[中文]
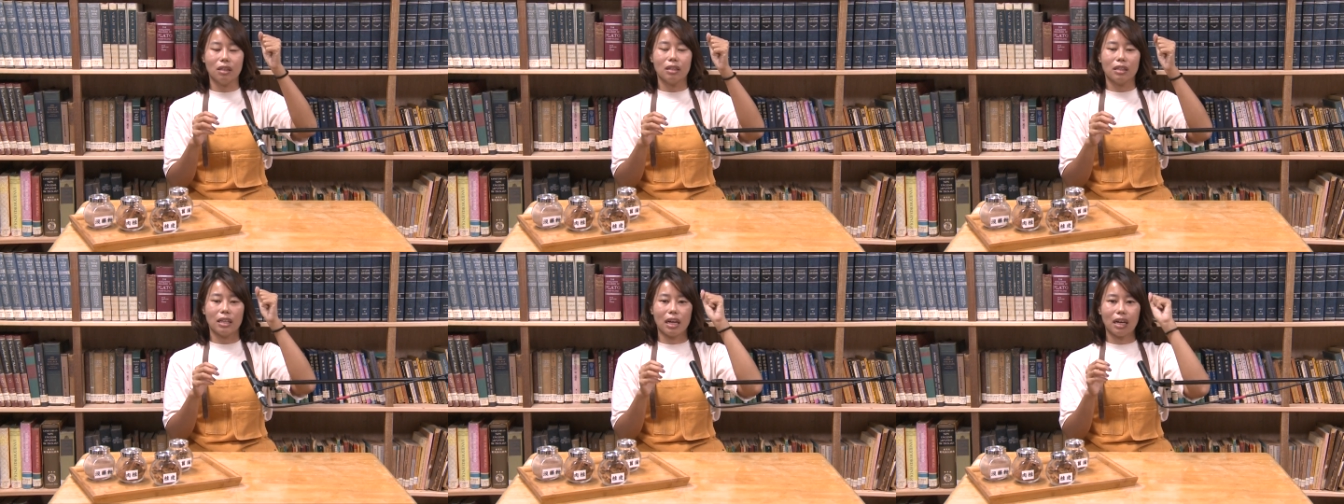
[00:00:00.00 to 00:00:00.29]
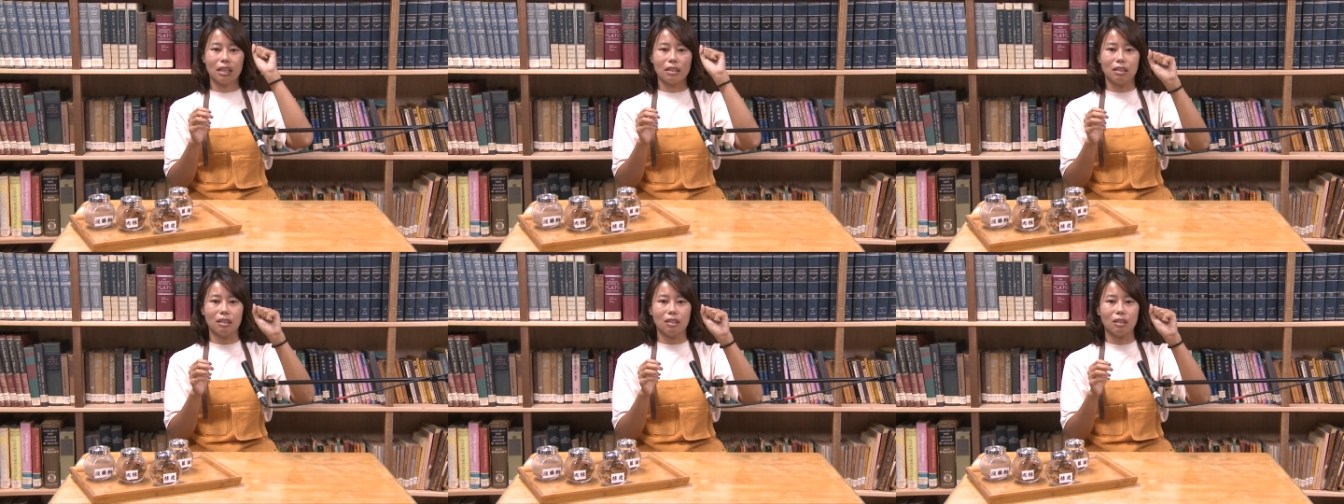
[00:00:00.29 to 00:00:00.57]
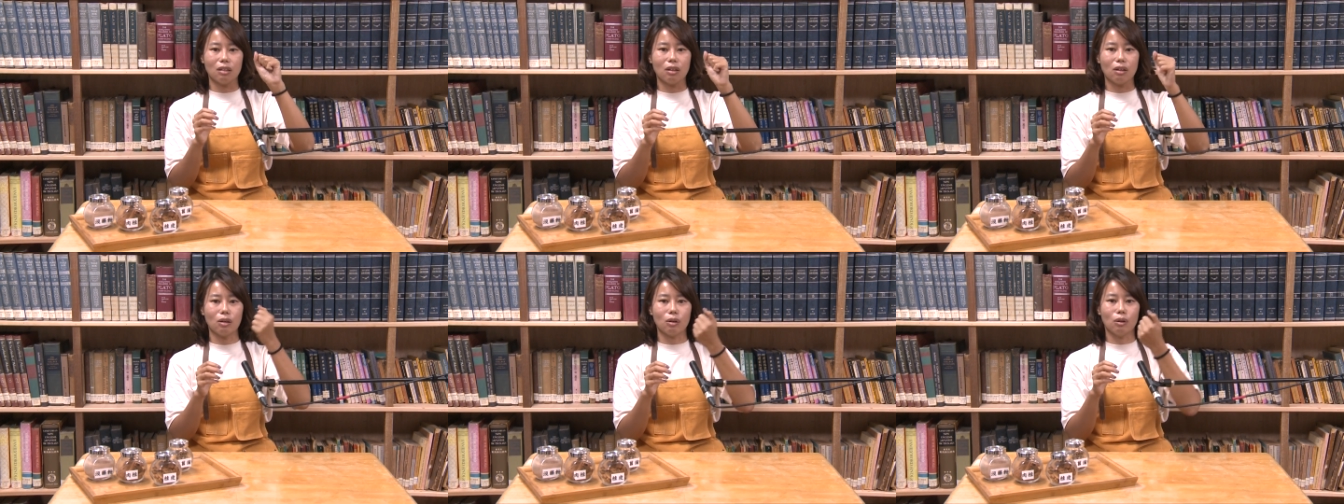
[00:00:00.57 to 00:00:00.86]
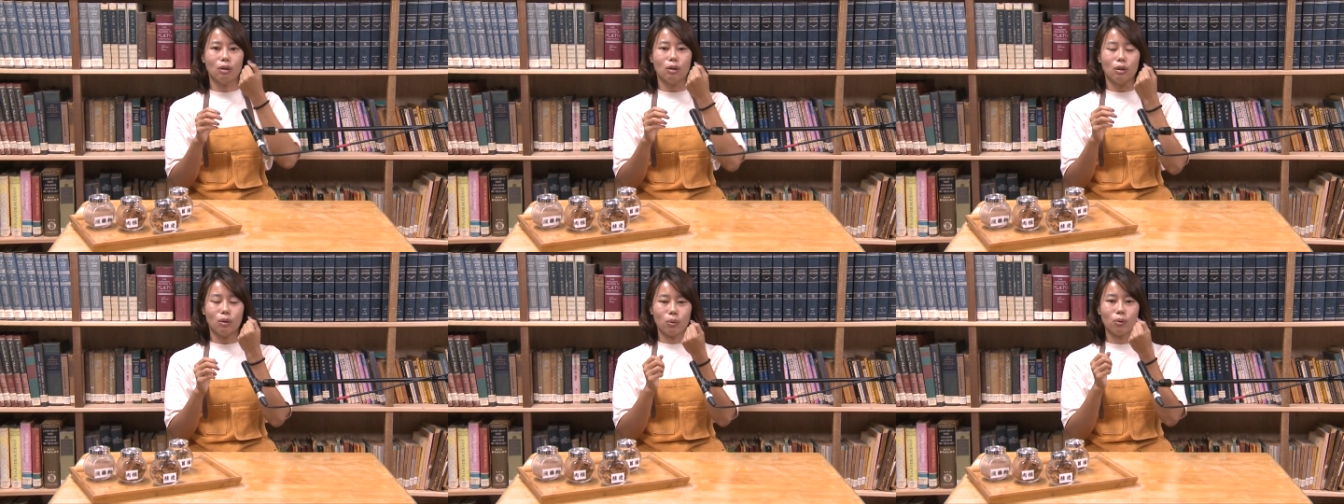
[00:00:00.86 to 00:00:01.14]
它能
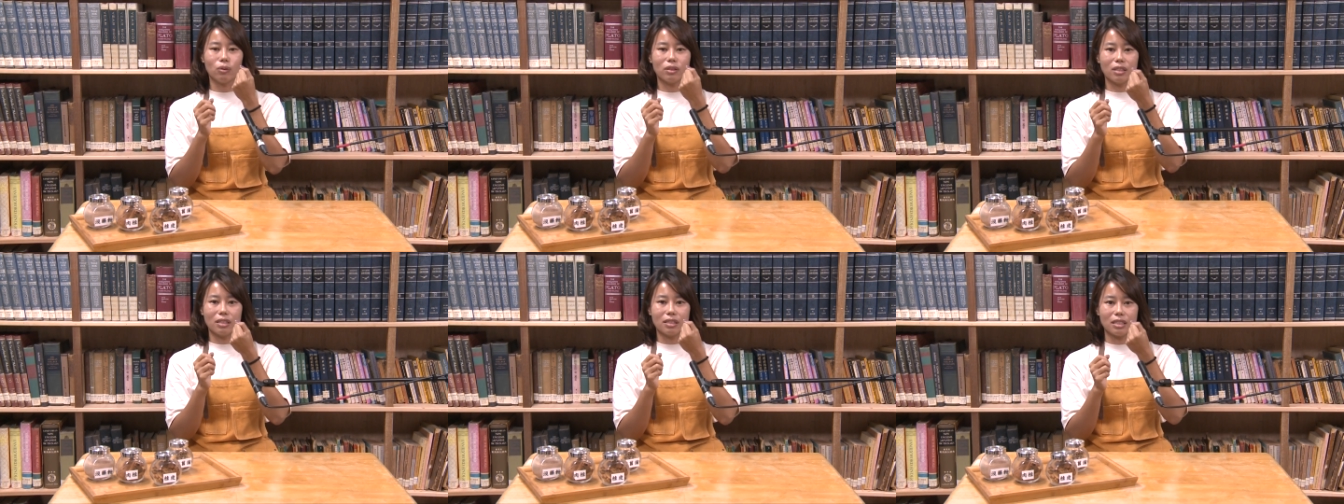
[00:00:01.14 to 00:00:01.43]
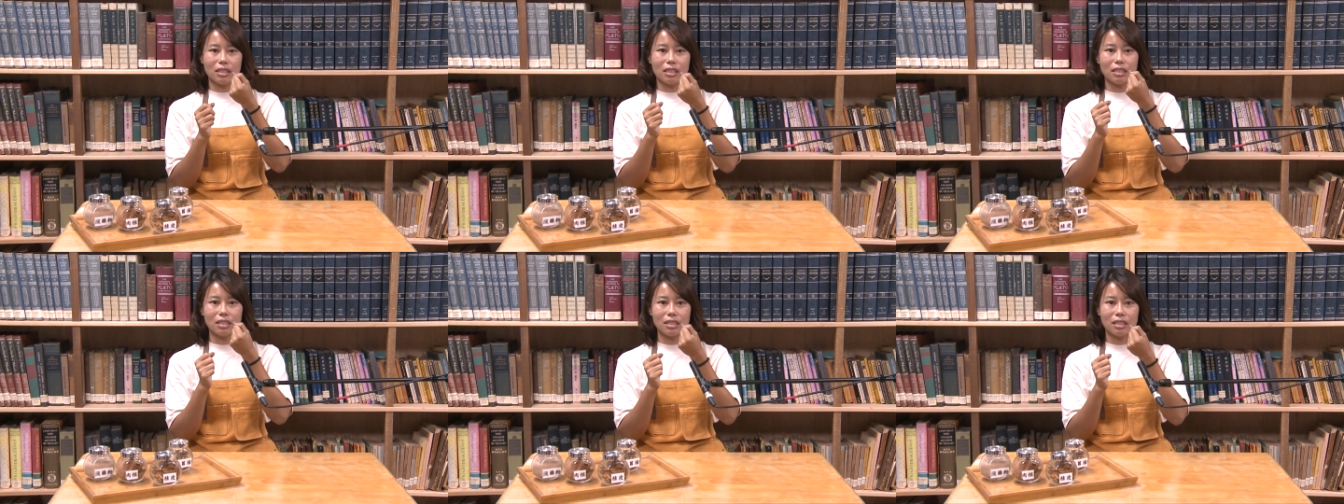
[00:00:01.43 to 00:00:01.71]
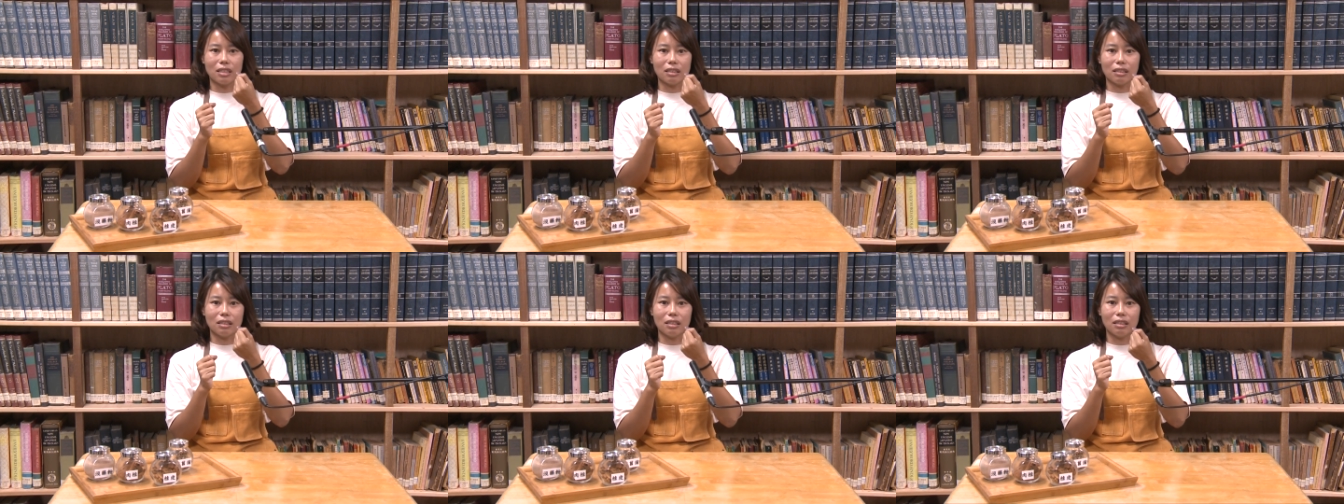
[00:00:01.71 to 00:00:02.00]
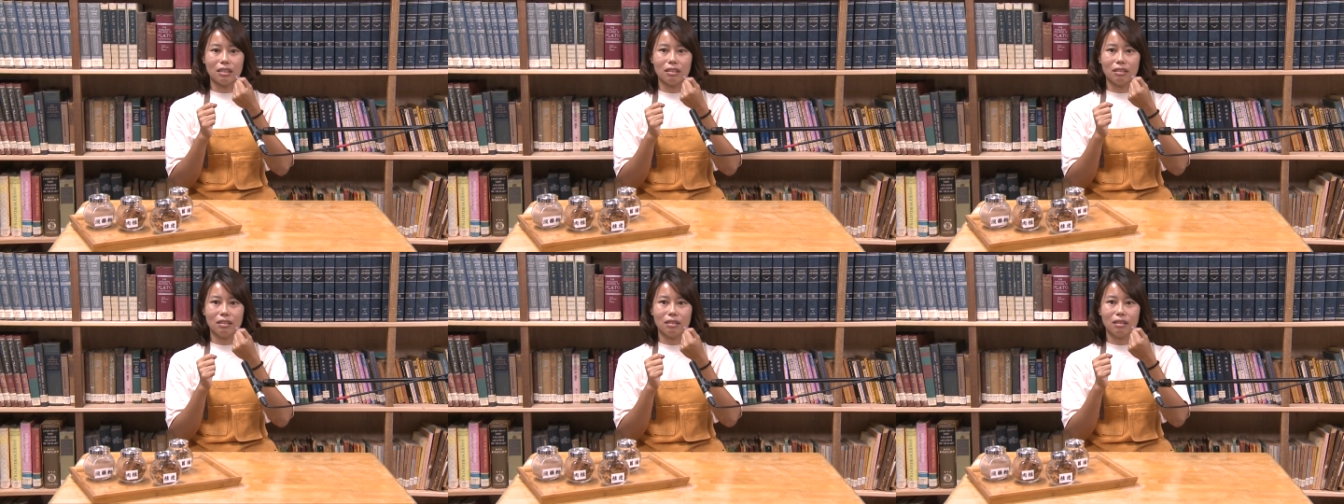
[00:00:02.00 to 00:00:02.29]
够握得紧紧
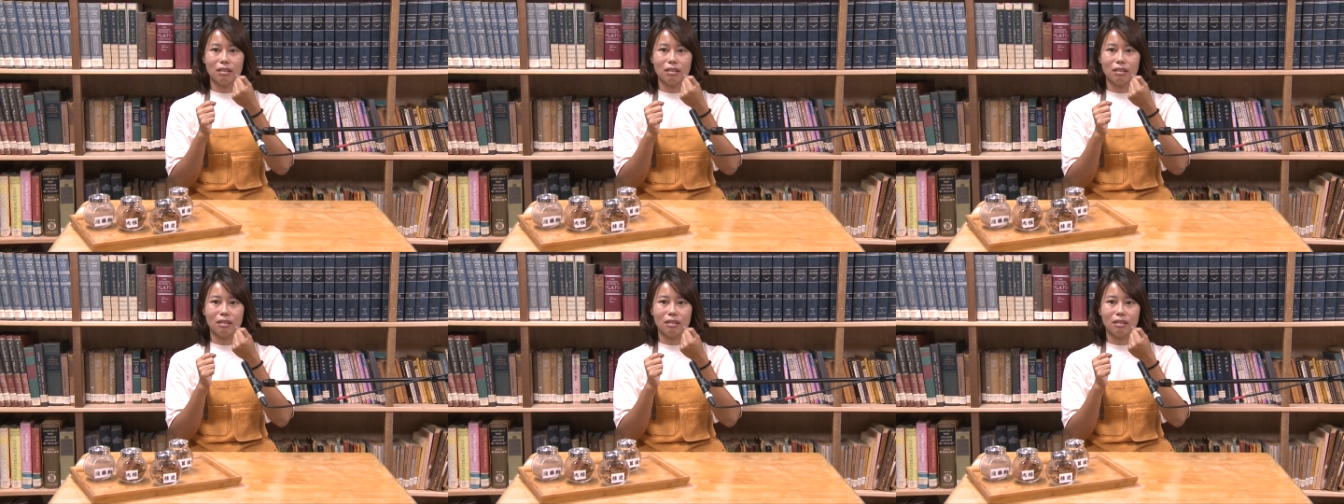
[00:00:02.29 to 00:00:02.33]
的，